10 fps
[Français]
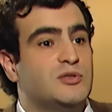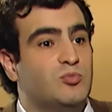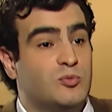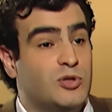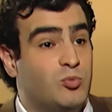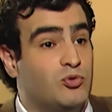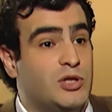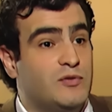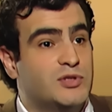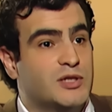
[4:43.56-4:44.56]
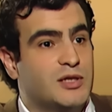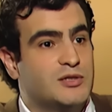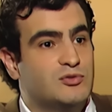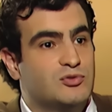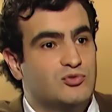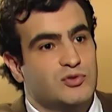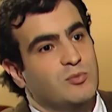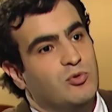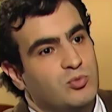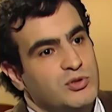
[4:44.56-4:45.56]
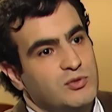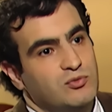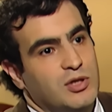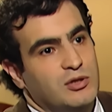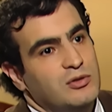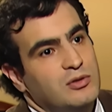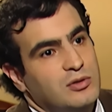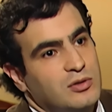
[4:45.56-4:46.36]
qui, des produits qui vous intéressent de ce que je vous ai proposé tout à l'heure